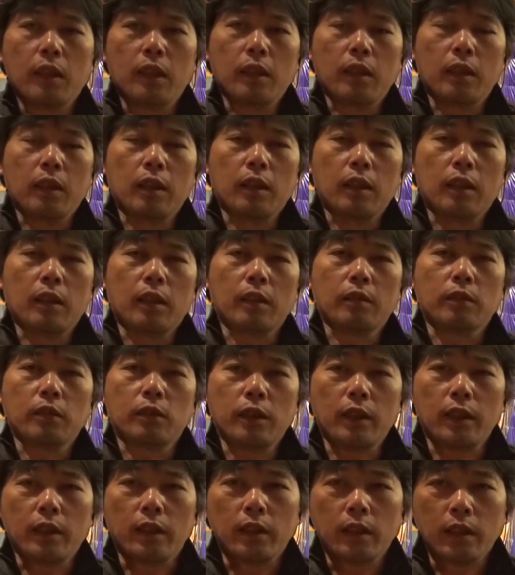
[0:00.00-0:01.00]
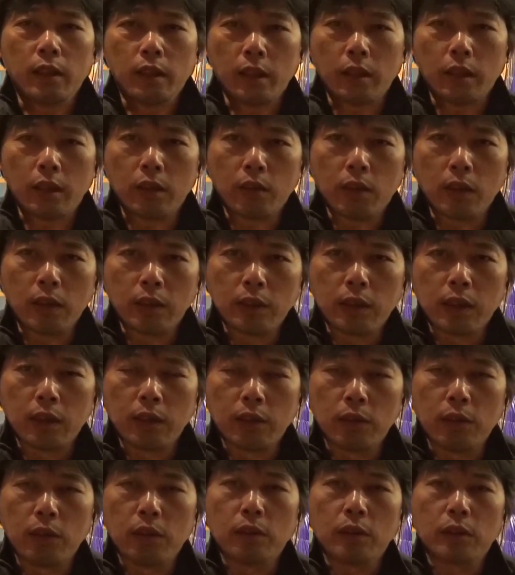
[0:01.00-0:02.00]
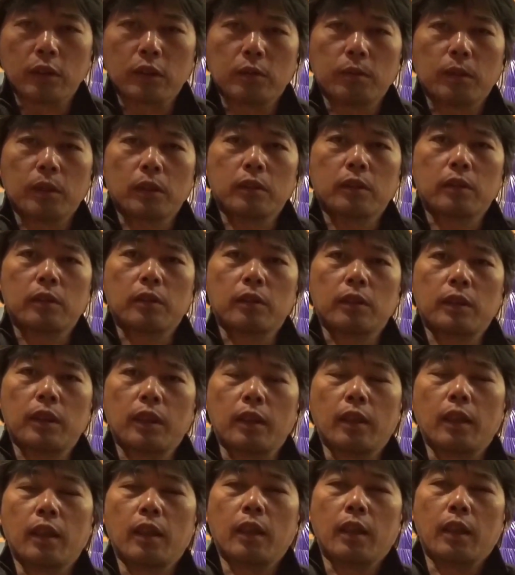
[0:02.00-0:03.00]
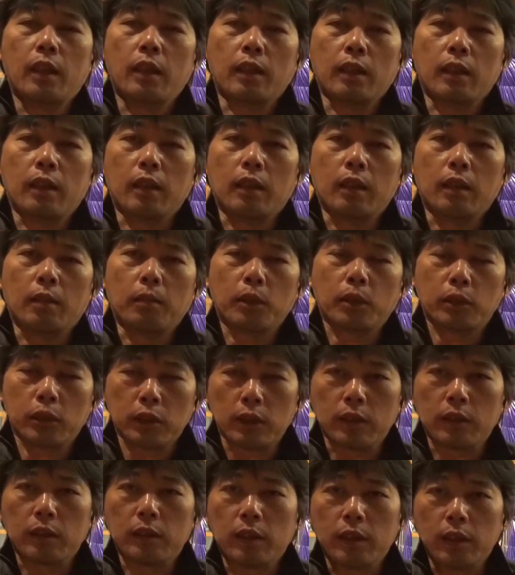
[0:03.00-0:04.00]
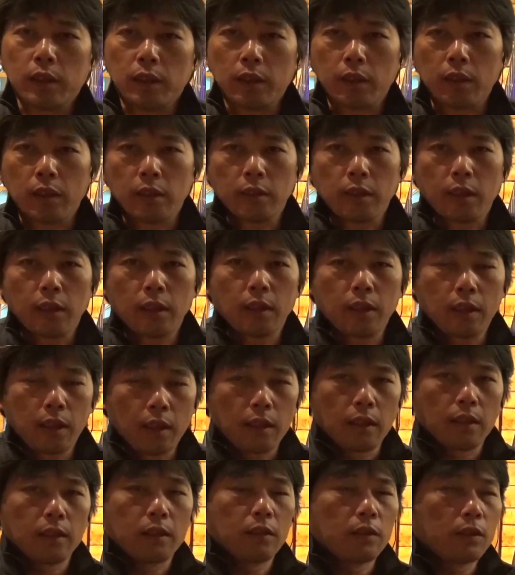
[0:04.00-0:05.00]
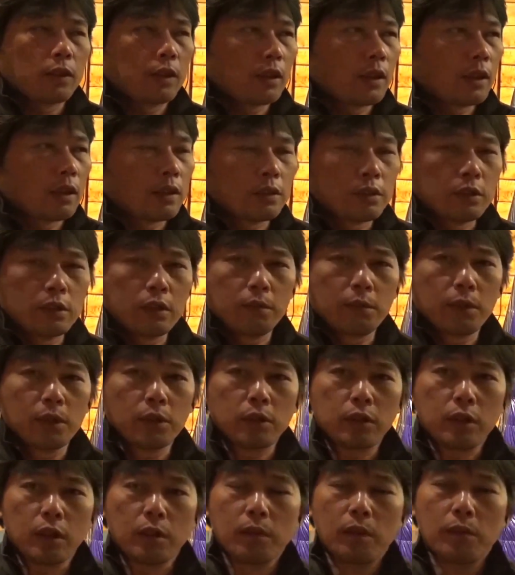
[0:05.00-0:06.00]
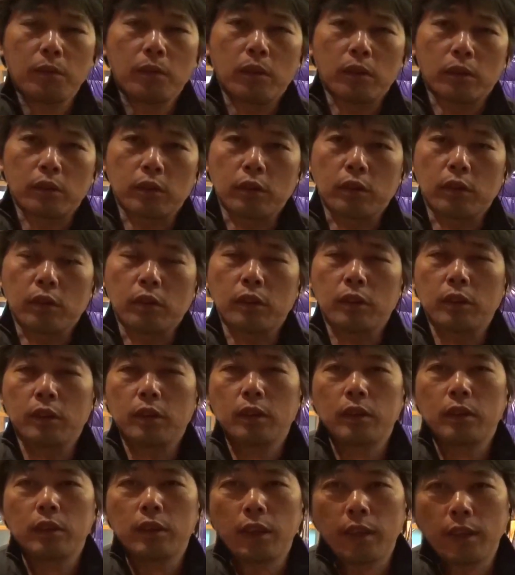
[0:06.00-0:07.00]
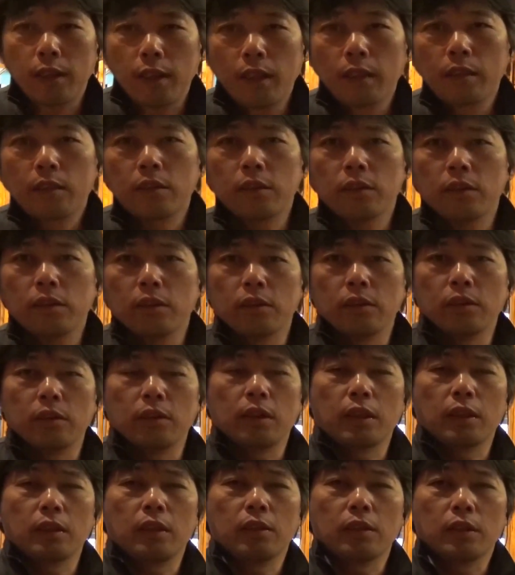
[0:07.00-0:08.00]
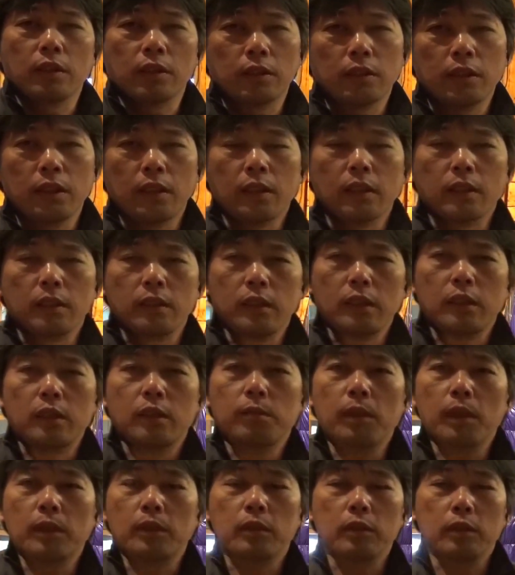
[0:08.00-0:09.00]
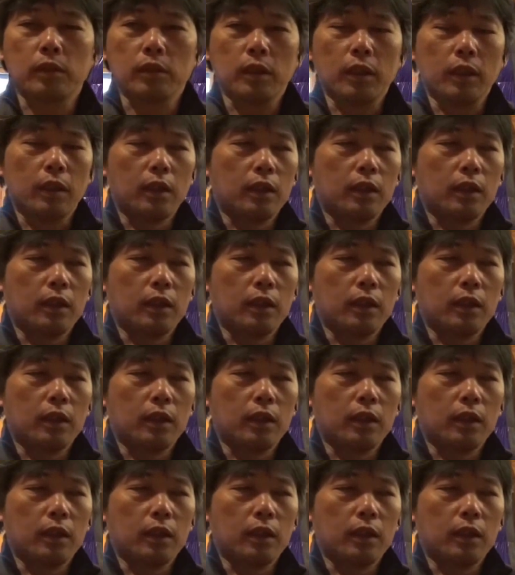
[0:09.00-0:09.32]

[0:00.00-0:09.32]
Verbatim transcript: えなどで、えご案内をしますので。えー、もし、えー、参加これから冬山雪山もちょっと行きたいなという方はですね是非まず